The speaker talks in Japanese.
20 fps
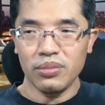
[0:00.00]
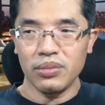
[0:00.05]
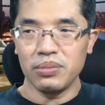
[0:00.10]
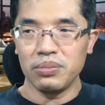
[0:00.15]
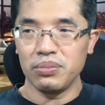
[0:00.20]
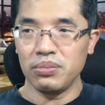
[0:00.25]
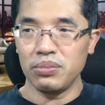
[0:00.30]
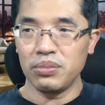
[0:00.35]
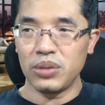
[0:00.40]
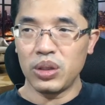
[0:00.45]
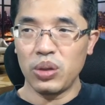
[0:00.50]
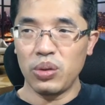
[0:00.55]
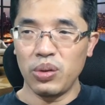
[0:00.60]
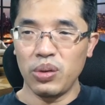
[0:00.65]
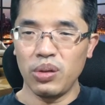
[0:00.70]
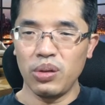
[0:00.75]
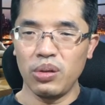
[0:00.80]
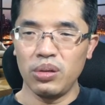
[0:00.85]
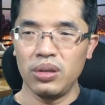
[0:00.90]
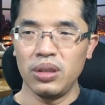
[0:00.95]
うん
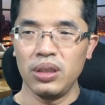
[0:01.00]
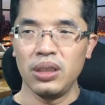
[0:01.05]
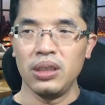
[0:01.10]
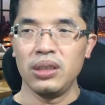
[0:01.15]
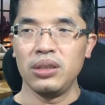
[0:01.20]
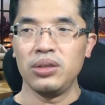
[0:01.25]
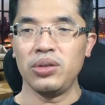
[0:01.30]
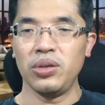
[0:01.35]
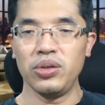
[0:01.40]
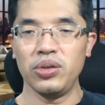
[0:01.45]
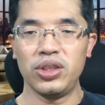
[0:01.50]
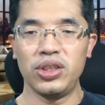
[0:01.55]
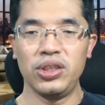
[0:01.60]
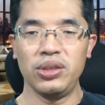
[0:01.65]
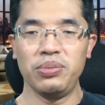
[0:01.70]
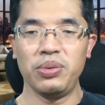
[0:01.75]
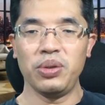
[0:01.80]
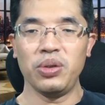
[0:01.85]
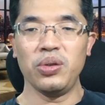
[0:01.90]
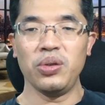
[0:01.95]
と、その
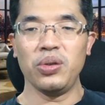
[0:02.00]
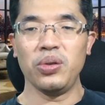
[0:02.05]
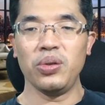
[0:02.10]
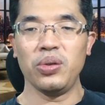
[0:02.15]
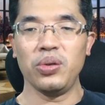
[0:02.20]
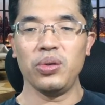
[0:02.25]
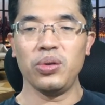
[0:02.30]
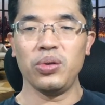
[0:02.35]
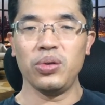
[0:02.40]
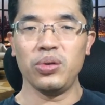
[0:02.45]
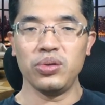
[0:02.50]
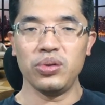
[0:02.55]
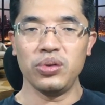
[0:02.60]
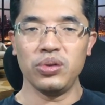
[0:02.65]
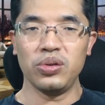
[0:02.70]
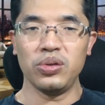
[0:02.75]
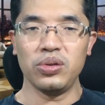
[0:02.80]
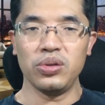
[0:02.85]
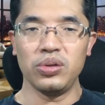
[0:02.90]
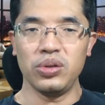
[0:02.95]
死亡
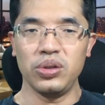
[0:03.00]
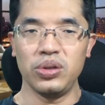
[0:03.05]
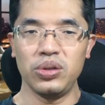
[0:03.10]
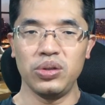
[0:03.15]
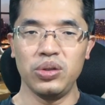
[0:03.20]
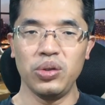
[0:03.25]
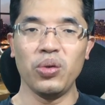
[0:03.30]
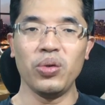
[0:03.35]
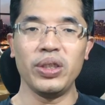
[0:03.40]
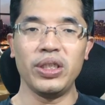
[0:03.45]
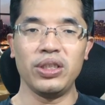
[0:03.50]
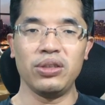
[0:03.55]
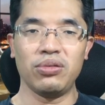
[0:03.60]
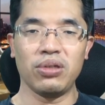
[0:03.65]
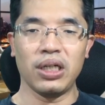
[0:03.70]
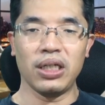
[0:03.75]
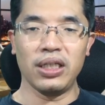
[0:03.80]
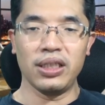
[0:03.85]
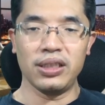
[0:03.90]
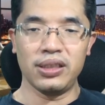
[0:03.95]
要因と
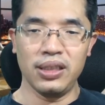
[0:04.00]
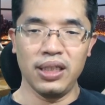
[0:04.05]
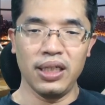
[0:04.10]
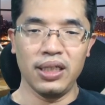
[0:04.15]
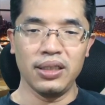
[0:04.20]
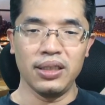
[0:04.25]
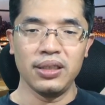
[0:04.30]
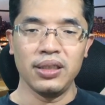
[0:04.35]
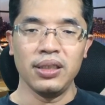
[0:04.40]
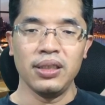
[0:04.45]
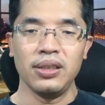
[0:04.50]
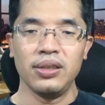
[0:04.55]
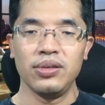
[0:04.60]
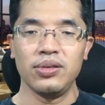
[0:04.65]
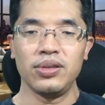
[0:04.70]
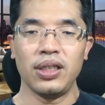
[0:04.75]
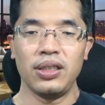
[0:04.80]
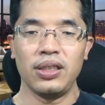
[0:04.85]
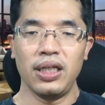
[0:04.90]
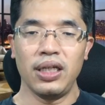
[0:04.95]
かですね、そ
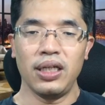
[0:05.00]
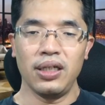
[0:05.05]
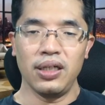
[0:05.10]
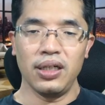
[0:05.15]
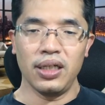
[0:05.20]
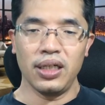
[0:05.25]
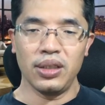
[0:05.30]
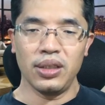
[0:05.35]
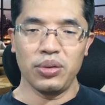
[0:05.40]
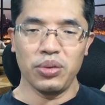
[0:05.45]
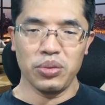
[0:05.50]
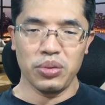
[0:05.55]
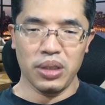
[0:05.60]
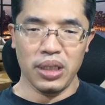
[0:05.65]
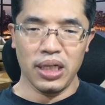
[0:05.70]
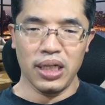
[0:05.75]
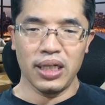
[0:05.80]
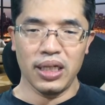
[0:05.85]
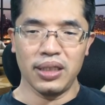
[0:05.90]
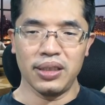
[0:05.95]
して年齢と
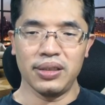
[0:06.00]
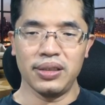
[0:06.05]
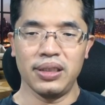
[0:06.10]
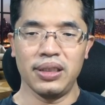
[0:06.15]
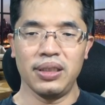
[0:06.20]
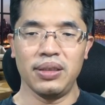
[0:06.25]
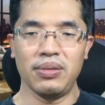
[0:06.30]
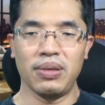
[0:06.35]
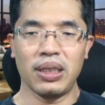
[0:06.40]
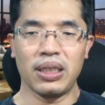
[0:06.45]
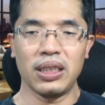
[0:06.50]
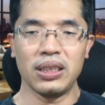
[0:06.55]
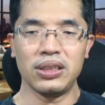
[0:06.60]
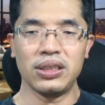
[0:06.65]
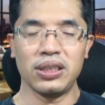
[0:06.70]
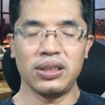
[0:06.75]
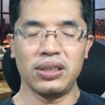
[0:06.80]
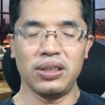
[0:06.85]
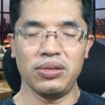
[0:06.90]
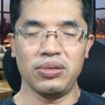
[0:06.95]
か、えー、分かっ
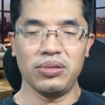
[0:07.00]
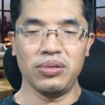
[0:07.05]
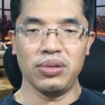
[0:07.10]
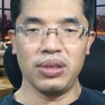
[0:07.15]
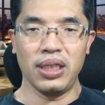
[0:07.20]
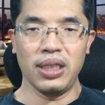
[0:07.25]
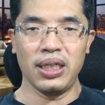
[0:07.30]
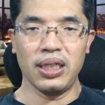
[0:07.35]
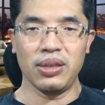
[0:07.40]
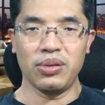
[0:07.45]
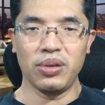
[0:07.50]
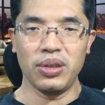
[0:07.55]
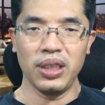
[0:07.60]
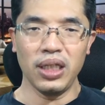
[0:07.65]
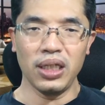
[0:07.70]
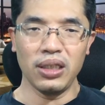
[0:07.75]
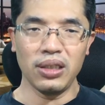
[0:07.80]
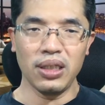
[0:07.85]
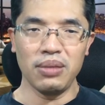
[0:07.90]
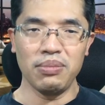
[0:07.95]
ちゃってるので、これ
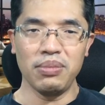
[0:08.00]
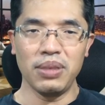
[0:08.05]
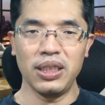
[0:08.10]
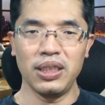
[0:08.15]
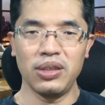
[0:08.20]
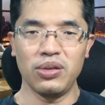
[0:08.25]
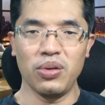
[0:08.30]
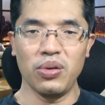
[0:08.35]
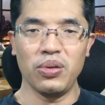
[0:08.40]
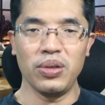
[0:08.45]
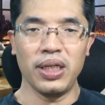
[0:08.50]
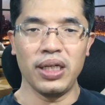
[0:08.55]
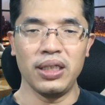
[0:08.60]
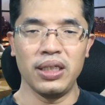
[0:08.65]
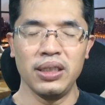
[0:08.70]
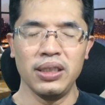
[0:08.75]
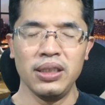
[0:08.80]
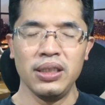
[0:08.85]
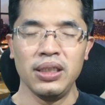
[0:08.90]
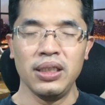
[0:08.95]
だとあんまりこうね、
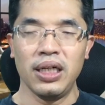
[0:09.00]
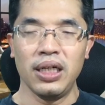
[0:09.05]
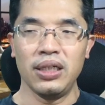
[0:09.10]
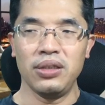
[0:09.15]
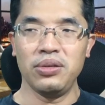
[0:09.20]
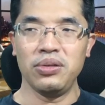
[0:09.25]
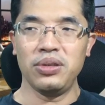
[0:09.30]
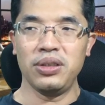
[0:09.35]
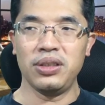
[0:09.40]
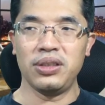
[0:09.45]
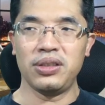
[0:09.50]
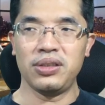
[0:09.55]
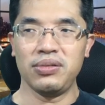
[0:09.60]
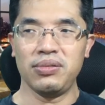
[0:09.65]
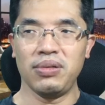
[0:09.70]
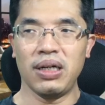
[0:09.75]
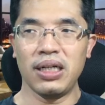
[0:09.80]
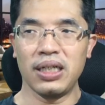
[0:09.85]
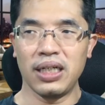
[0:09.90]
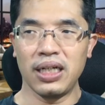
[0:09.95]
反応率
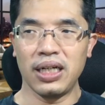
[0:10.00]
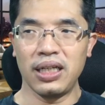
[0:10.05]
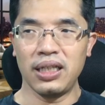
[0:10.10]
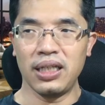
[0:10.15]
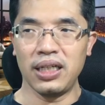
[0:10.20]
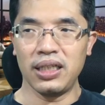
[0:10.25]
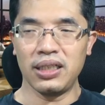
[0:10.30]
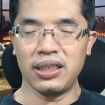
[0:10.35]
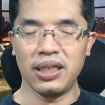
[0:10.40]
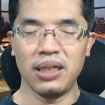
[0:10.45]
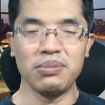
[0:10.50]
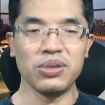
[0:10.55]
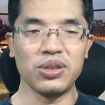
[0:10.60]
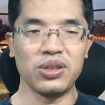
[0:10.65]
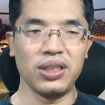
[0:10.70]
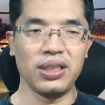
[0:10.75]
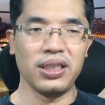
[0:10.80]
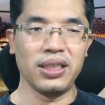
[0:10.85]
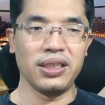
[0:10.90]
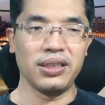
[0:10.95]
は上がらないかも
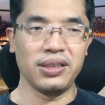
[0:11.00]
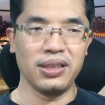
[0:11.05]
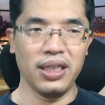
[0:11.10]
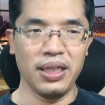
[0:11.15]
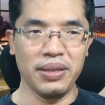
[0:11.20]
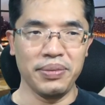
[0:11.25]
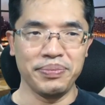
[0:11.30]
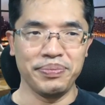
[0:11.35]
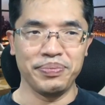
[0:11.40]
しれないですね。